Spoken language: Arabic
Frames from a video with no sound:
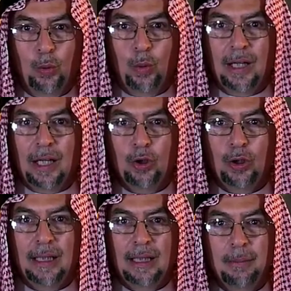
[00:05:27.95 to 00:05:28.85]

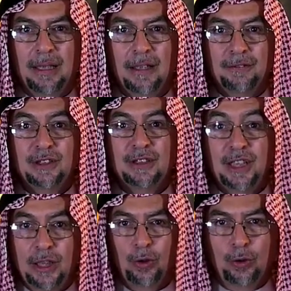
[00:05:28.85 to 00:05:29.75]
والهدول اللي من نفس
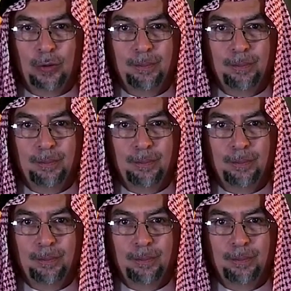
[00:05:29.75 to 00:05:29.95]
دينه